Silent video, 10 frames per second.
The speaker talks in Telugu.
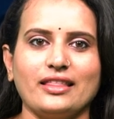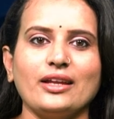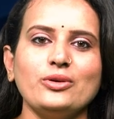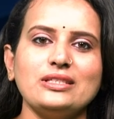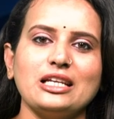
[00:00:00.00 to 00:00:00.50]

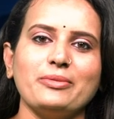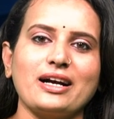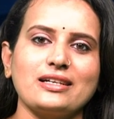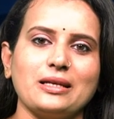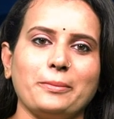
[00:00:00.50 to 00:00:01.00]
తిరు
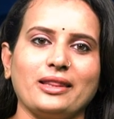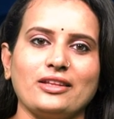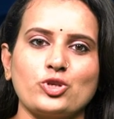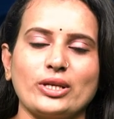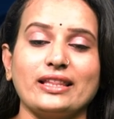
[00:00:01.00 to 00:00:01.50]
సినిమాకు
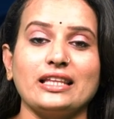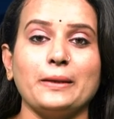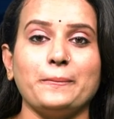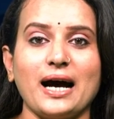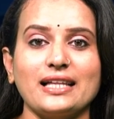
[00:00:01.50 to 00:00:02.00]
సంబంధించిన
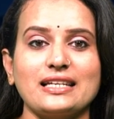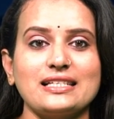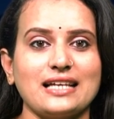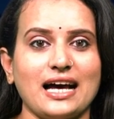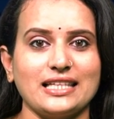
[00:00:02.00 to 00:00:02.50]
తన పాత్ర
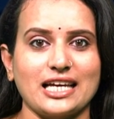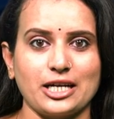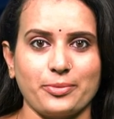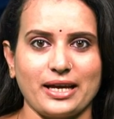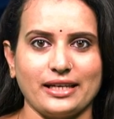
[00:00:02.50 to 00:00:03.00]

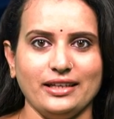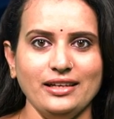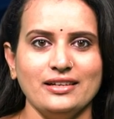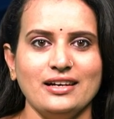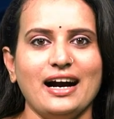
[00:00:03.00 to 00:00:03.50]
సాధారణమే అని